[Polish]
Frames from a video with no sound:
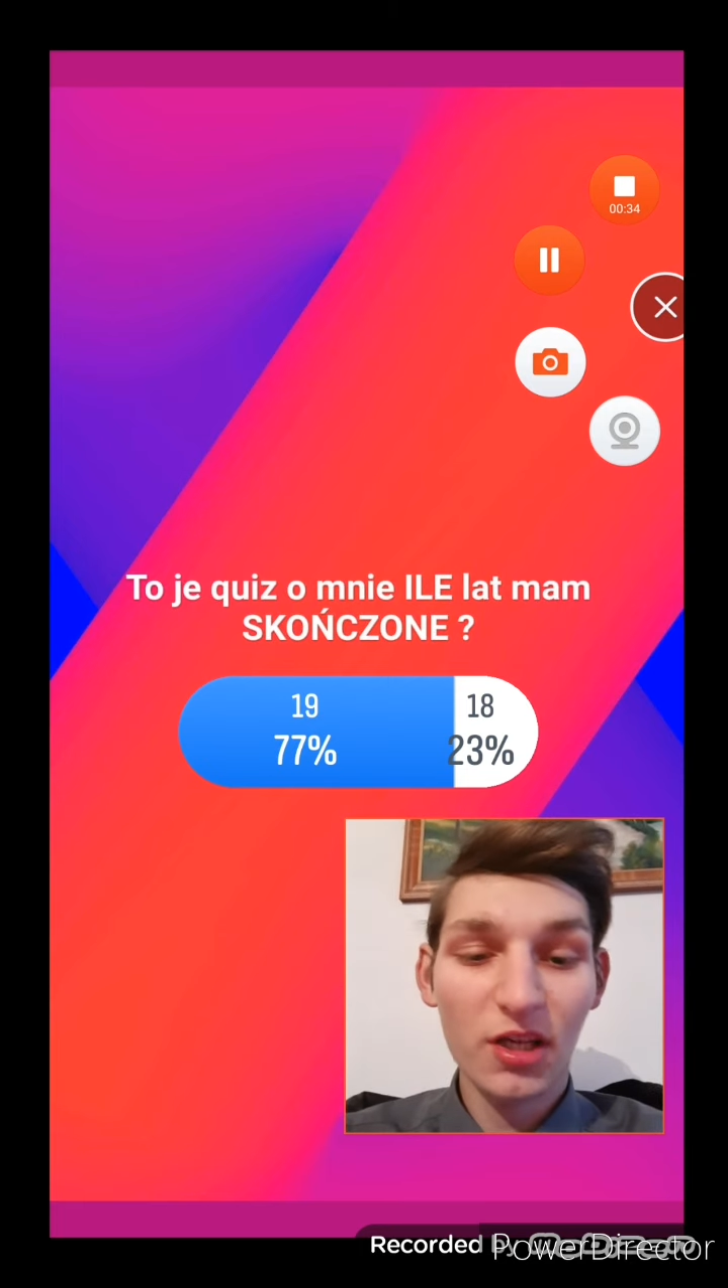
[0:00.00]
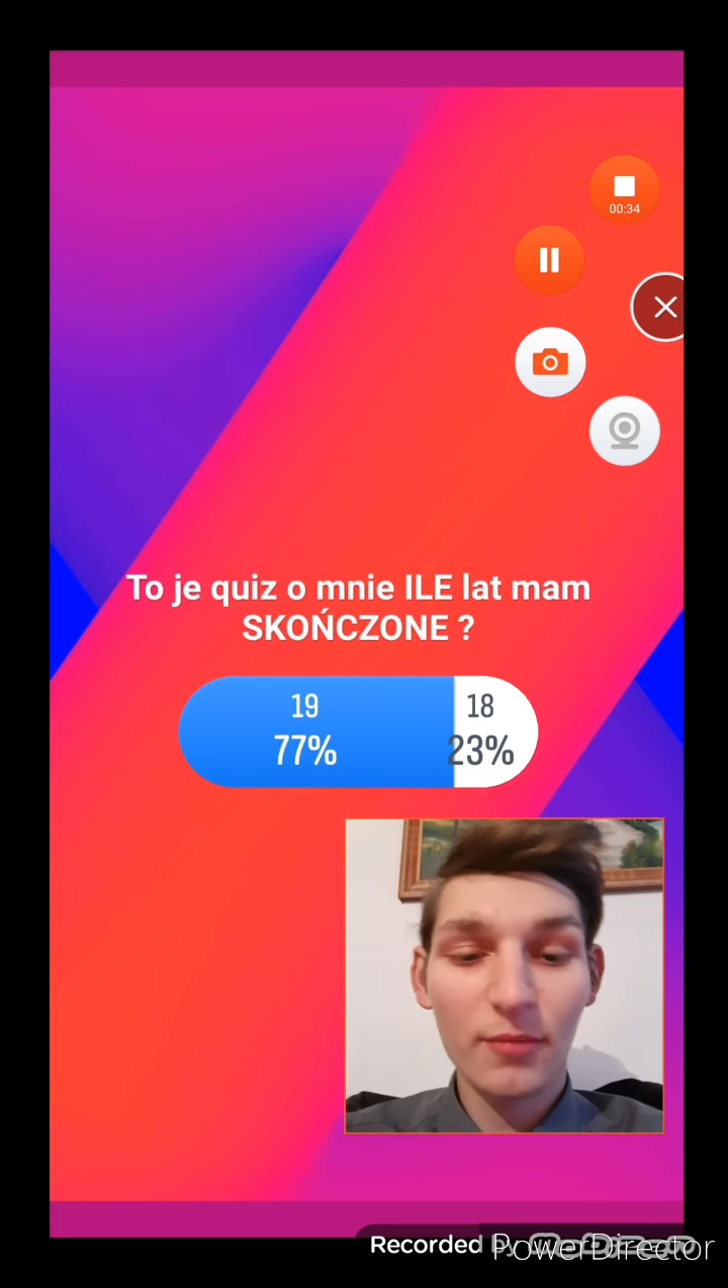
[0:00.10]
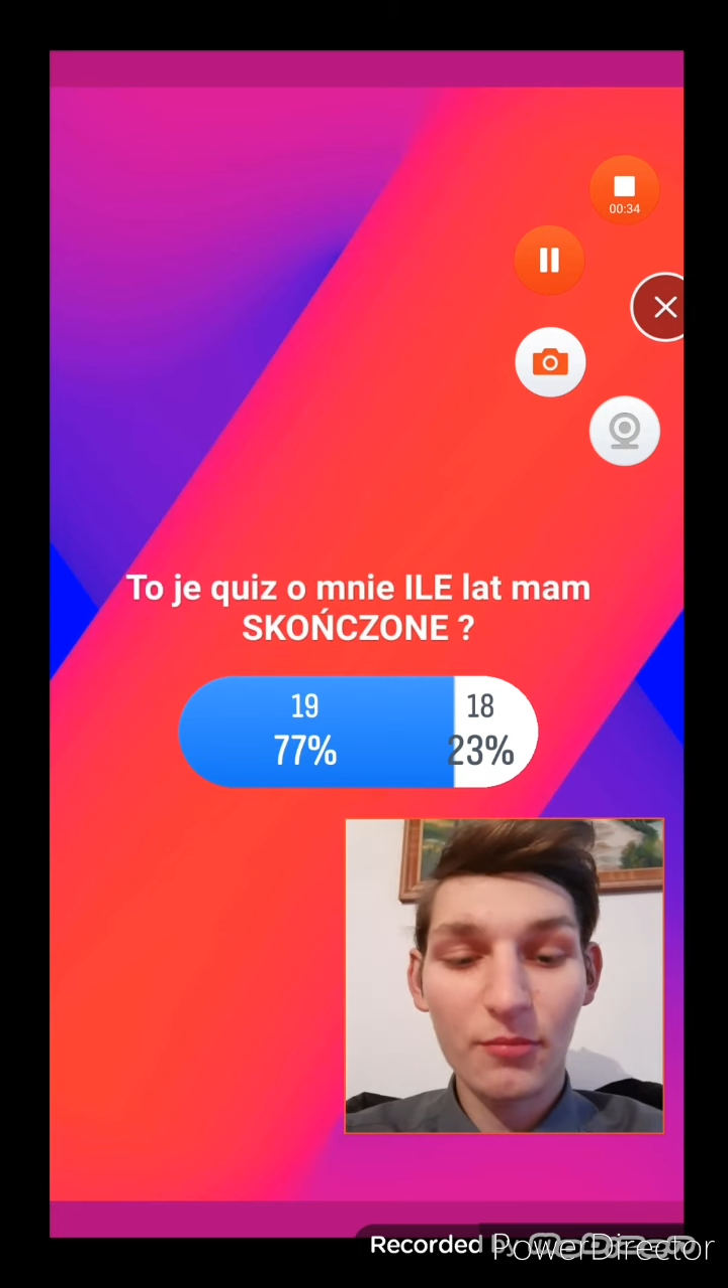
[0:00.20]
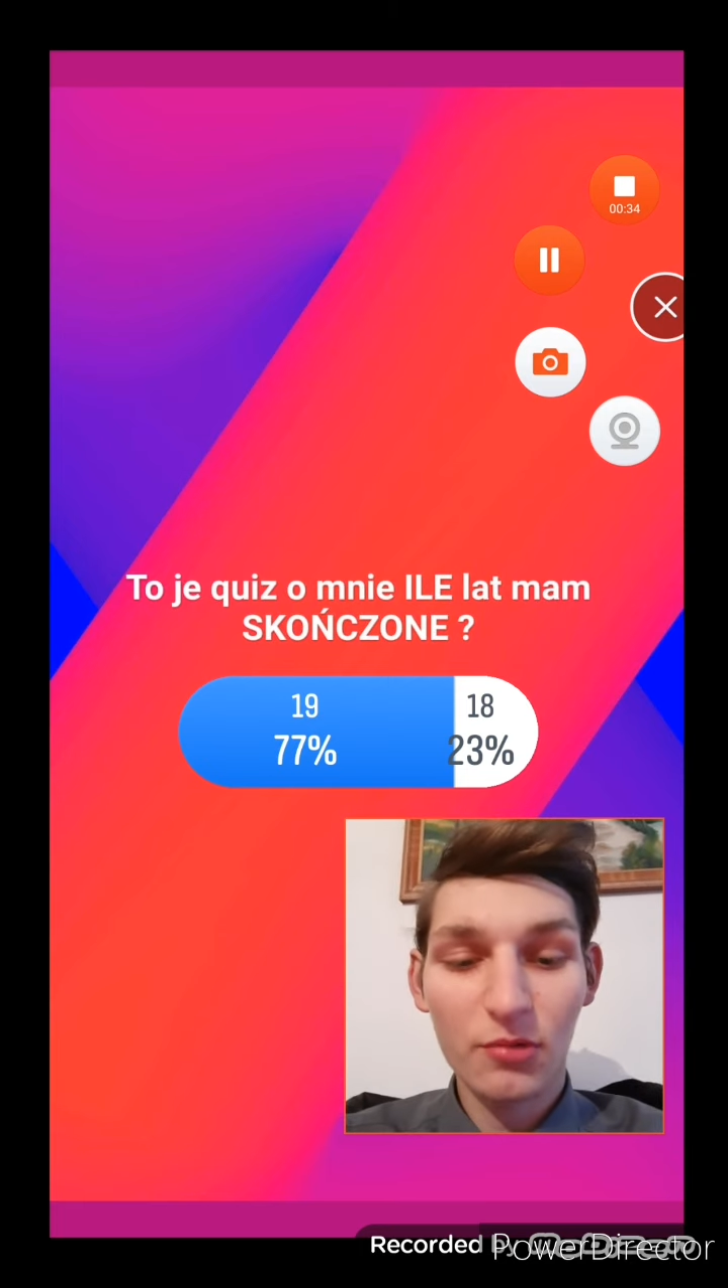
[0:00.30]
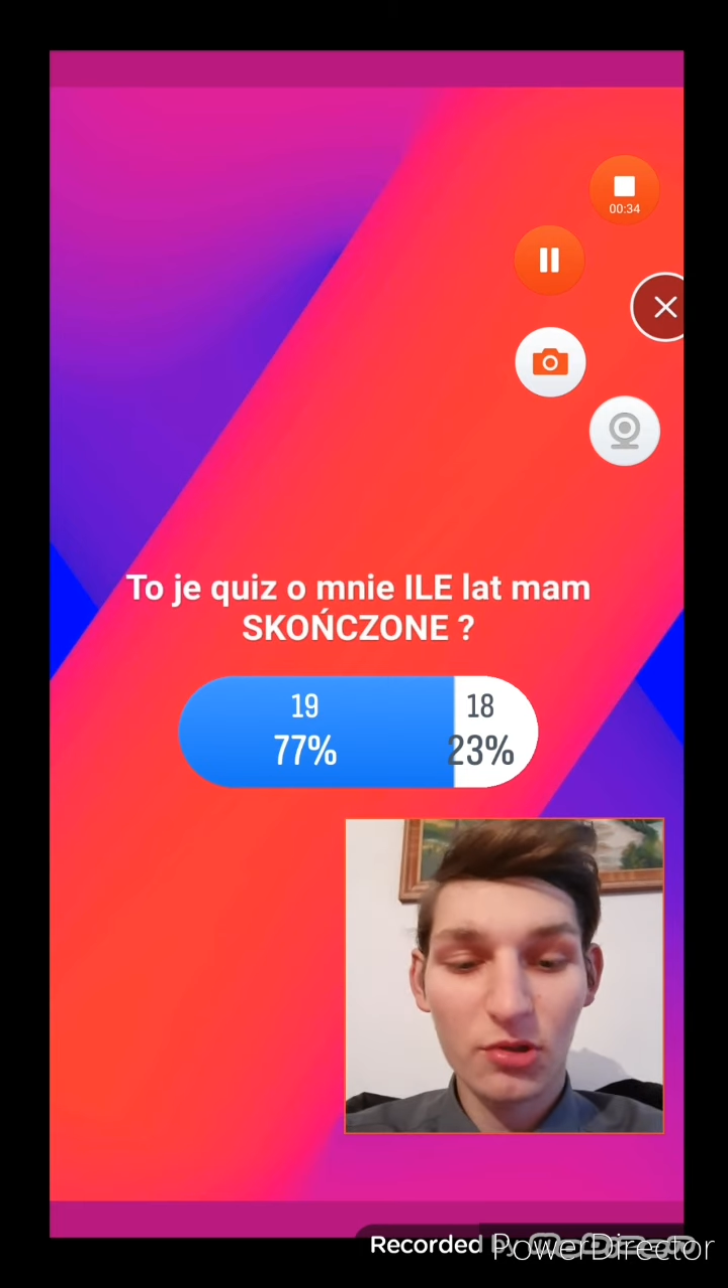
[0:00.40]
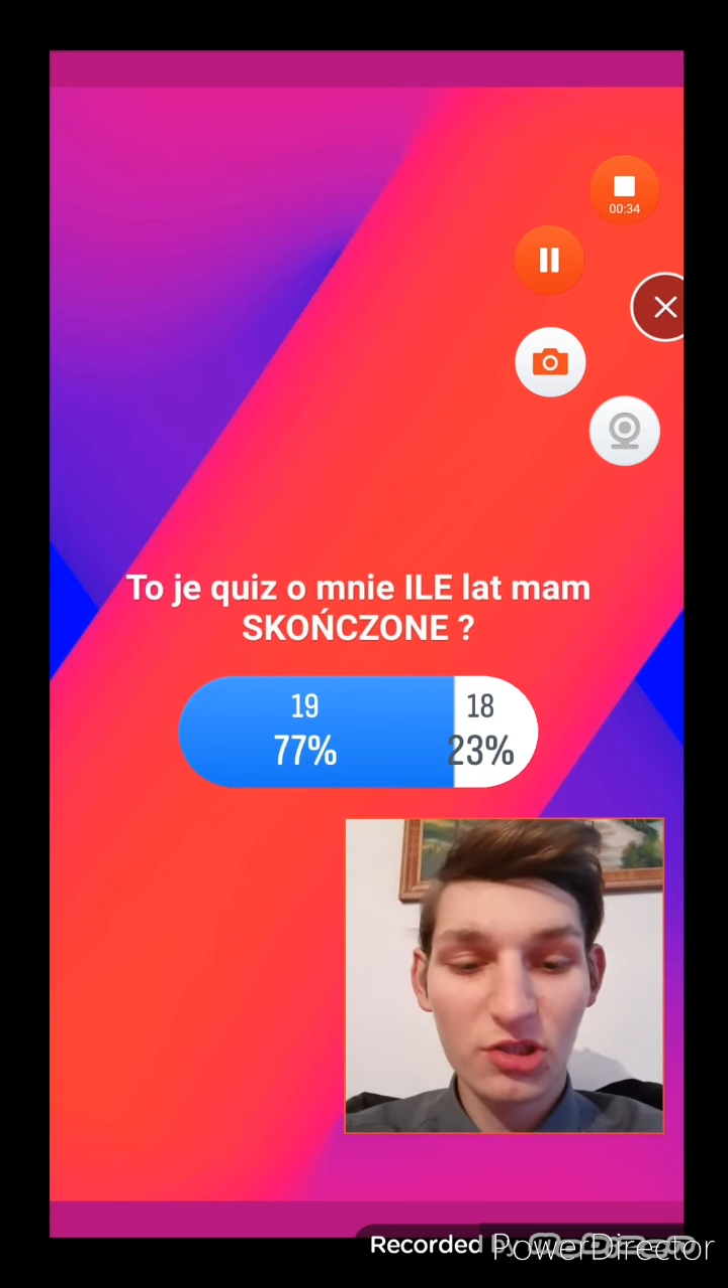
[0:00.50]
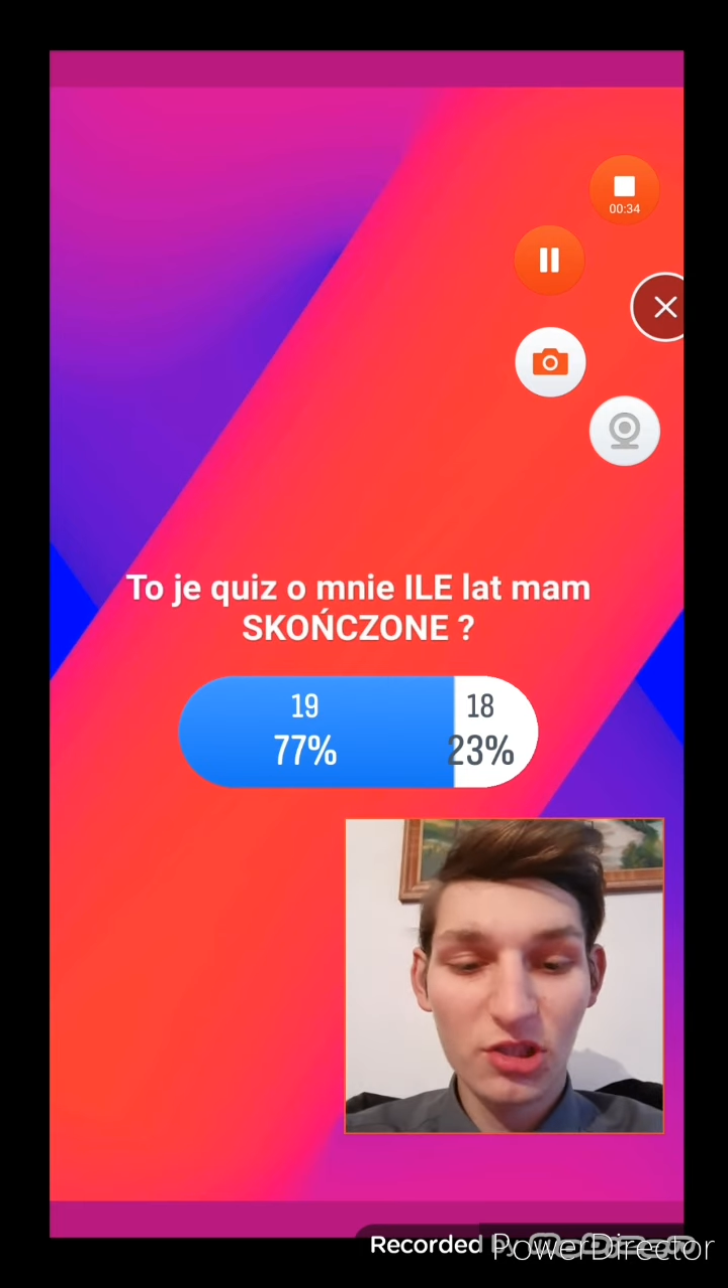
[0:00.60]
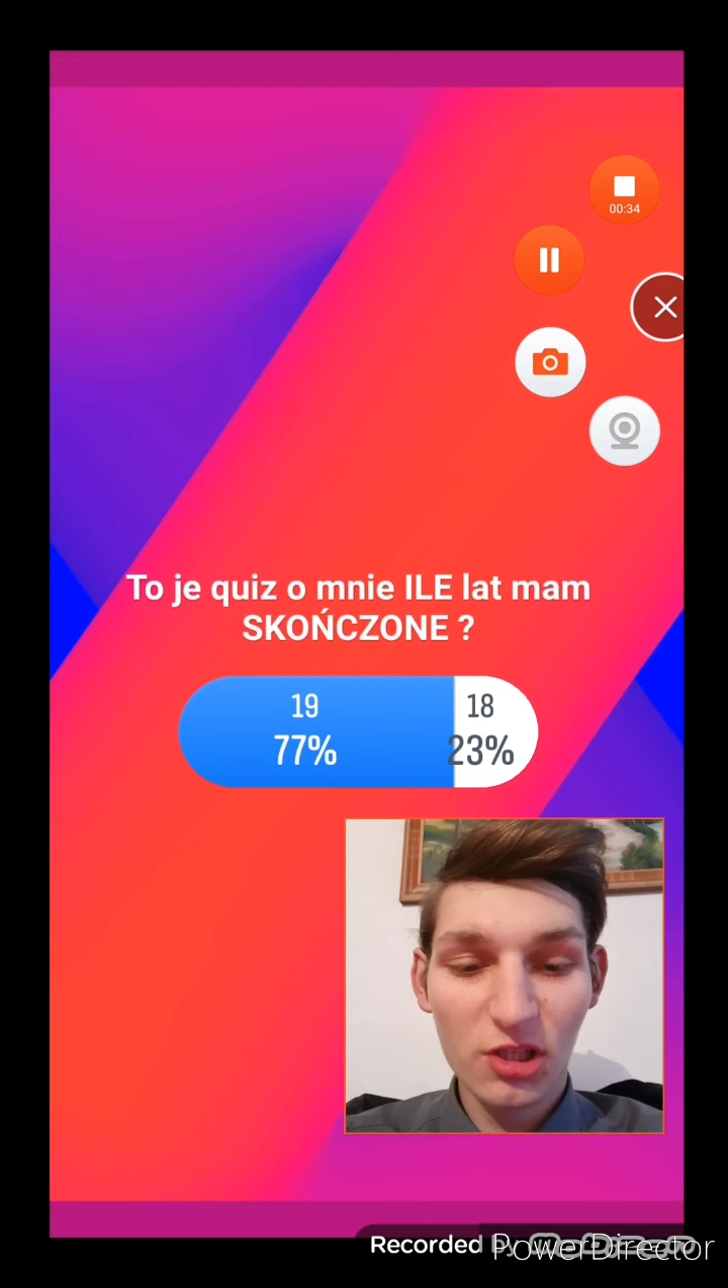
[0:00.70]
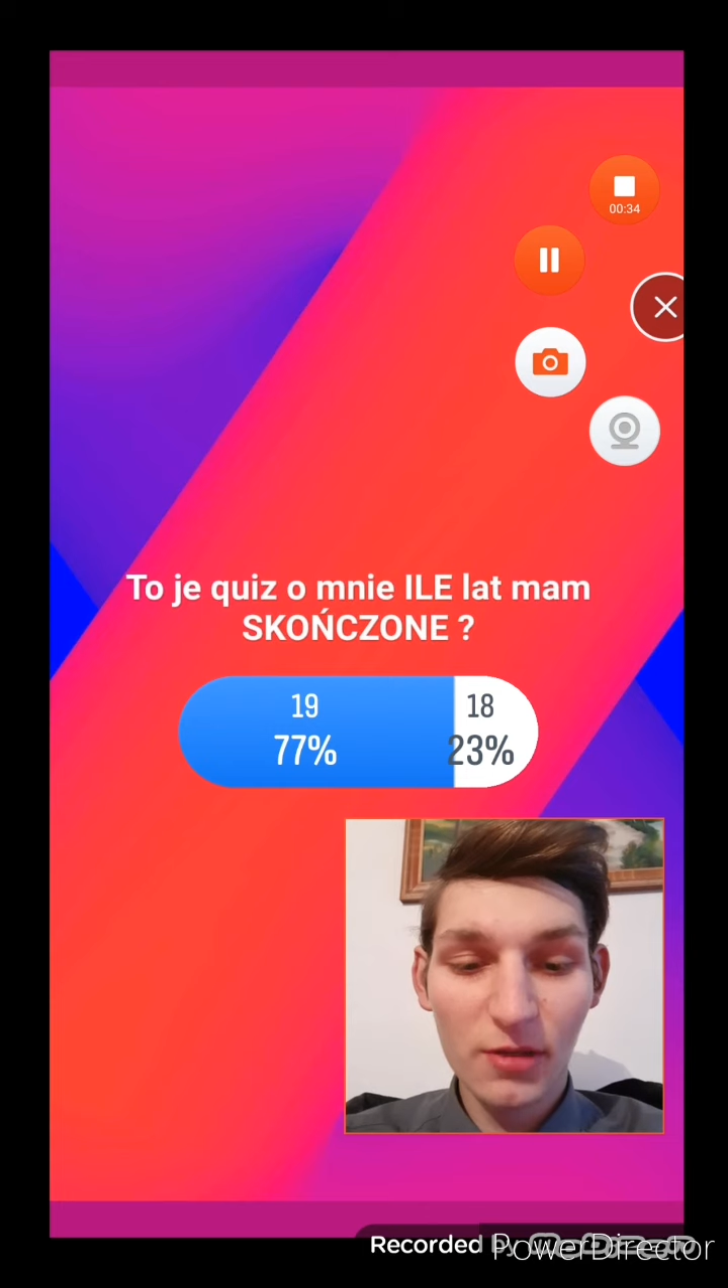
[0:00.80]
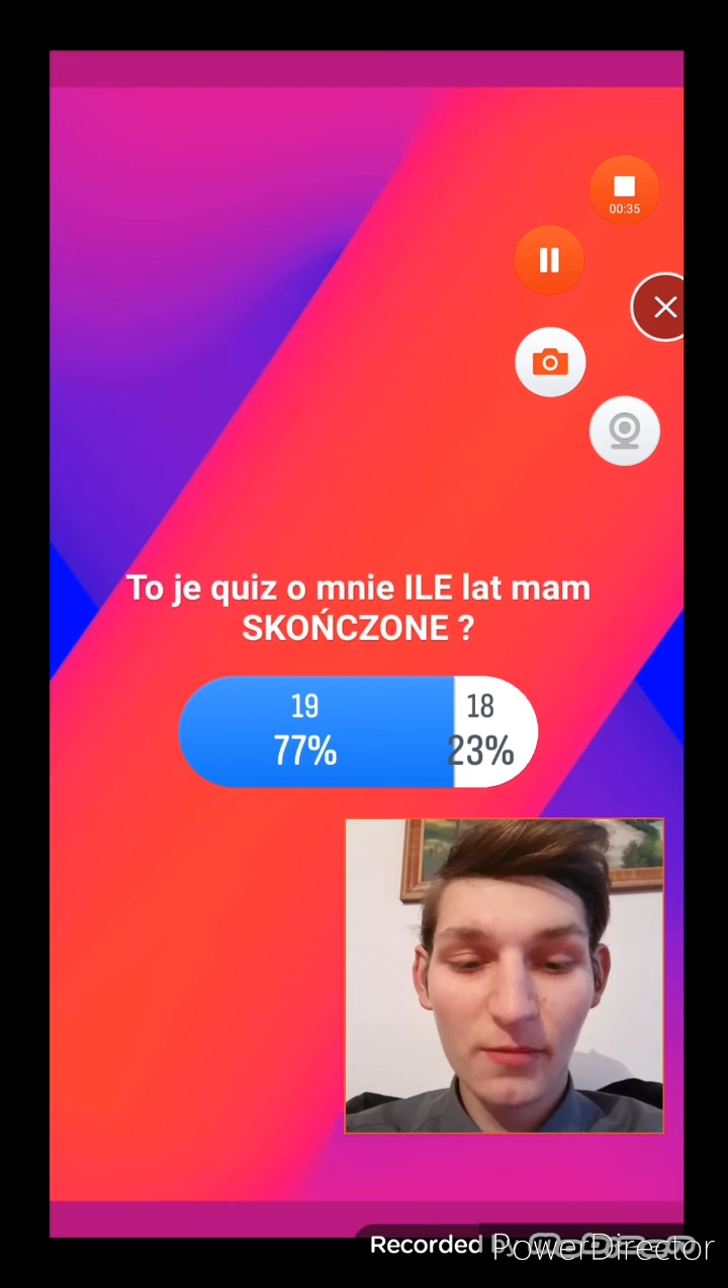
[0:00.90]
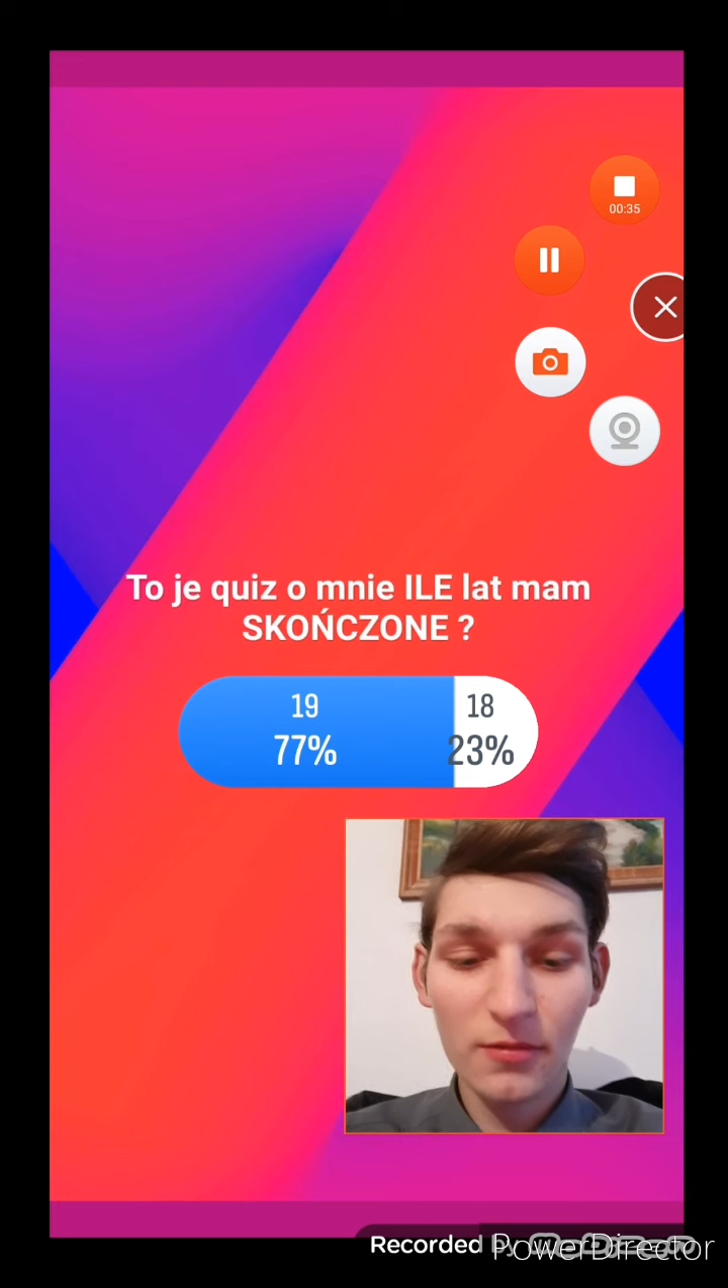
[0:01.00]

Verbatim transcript: mam urodziny,